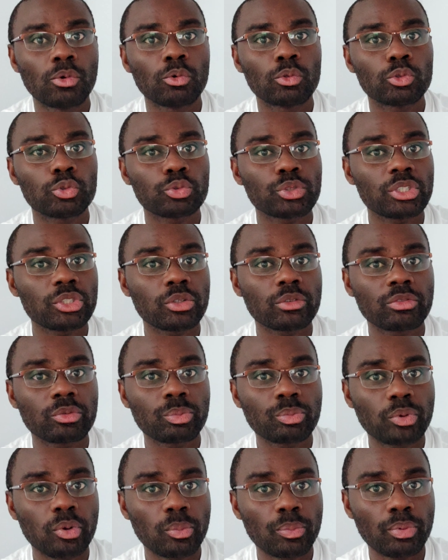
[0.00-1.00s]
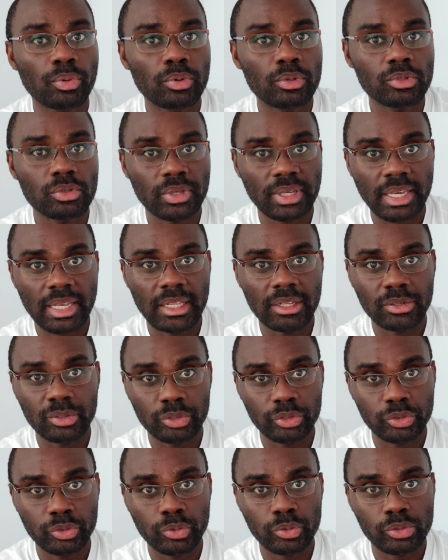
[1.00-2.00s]
Aujourd'hui, je vous propose quelque
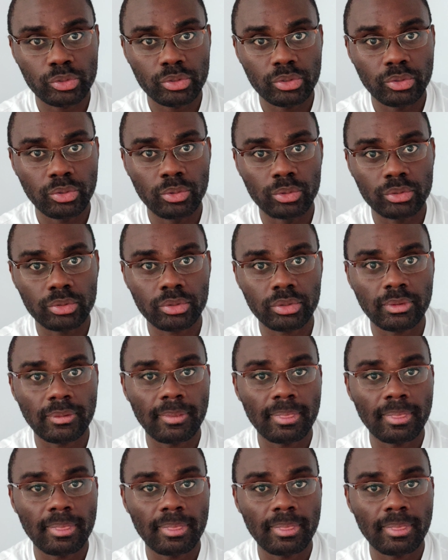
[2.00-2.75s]
chose d'autre.